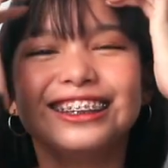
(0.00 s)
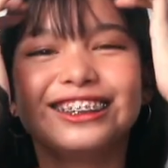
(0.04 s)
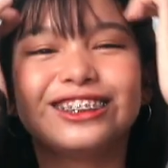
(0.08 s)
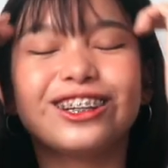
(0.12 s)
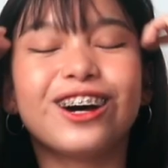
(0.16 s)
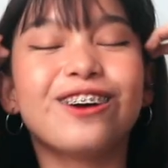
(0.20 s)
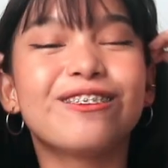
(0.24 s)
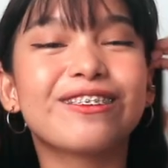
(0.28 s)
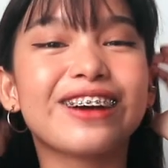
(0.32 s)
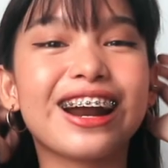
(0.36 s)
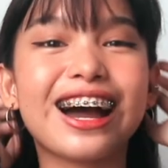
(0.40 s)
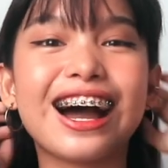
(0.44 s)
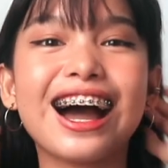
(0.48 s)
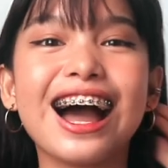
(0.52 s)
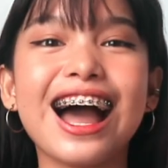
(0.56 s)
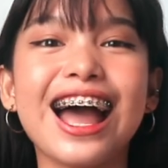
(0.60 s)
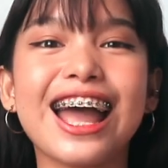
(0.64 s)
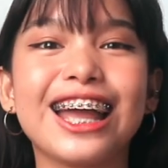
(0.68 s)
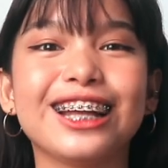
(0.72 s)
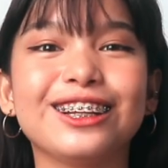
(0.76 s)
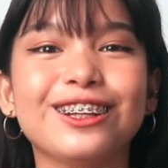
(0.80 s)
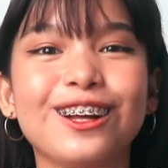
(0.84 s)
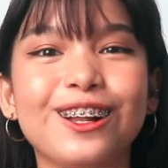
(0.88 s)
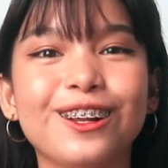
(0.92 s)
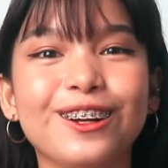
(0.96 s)
Sobrang
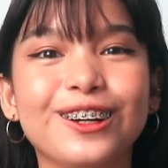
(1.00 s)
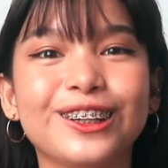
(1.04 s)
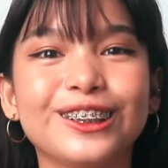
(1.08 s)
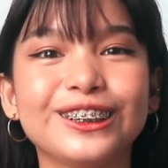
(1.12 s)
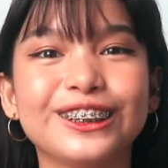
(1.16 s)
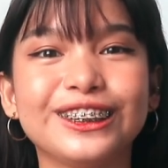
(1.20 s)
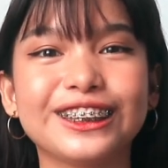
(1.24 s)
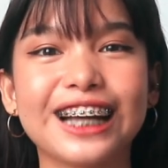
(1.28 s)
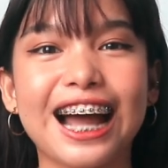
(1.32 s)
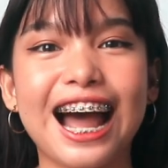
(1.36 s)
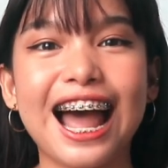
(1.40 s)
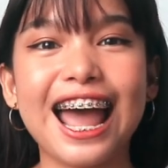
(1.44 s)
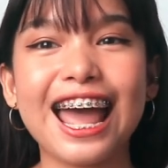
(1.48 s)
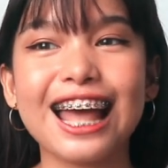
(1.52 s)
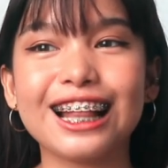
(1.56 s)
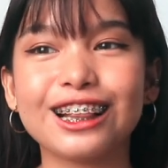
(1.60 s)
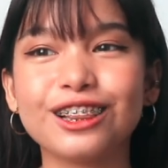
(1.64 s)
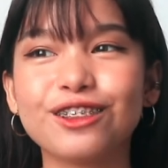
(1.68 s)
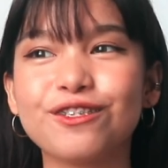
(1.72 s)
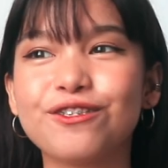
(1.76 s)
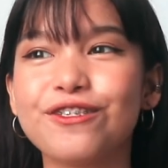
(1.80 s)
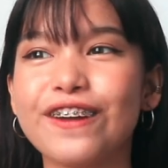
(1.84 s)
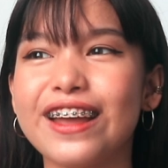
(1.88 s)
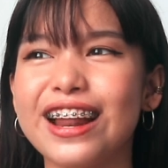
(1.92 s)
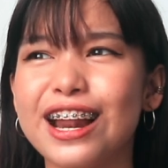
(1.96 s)
idol ko siya
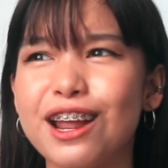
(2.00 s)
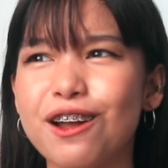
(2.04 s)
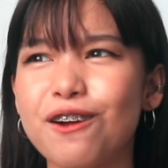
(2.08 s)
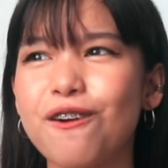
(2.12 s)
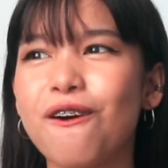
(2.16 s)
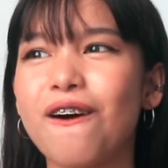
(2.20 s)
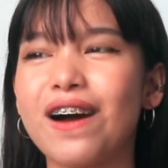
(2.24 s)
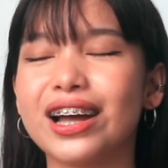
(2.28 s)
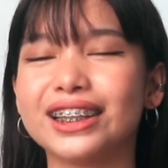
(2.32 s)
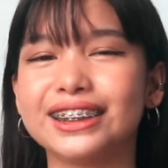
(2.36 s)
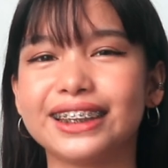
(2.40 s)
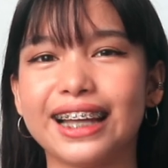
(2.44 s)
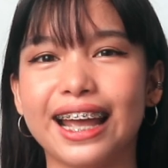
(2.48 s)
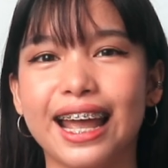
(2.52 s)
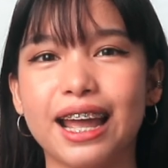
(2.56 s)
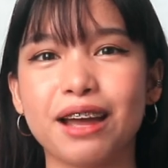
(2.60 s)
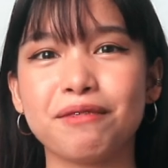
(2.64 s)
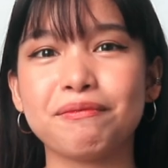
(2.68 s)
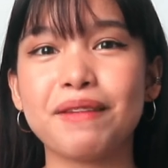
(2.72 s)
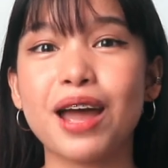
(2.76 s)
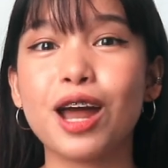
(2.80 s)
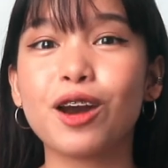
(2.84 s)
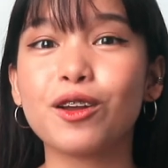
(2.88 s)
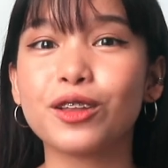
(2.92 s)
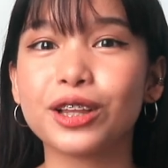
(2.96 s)
and feeling ko
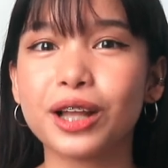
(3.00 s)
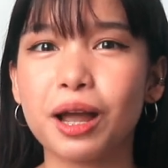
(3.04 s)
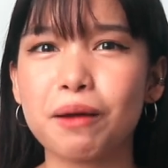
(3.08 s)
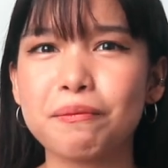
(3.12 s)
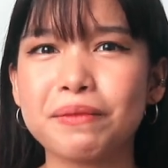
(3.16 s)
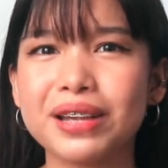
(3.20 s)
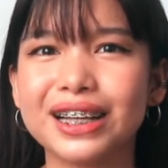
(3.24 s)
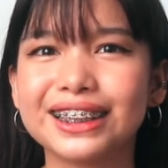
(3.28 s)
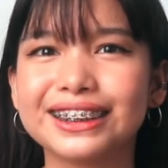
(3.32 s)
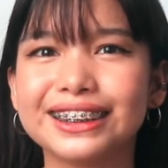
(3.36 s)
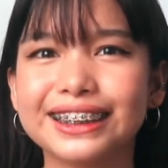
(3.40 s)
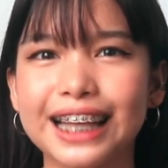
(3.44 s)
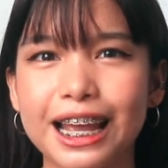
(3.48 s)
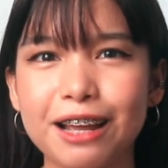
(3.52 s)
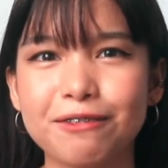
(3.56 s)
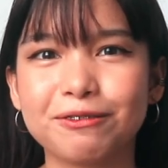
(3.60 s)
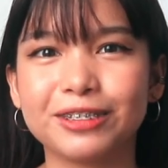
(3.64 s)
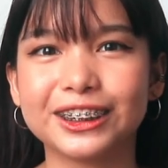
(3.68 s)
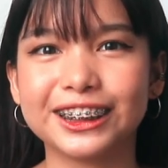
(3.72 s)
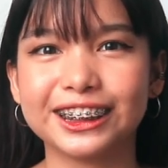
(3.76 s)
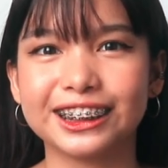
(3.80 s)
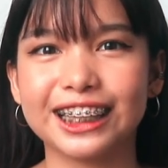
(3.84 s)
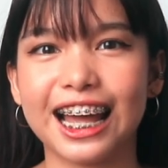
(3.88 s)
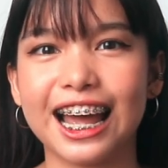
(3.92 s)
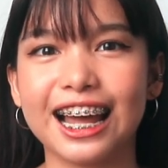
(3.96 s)
kasi meron kaming
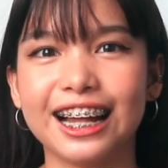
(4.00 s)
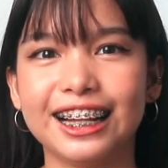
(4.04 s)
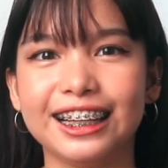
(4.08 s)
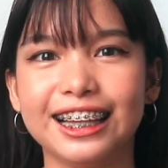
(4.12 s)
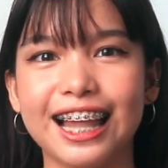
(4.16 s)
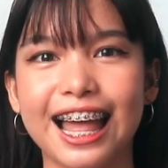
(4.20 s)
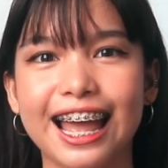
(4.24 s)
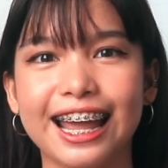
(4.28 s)
same style.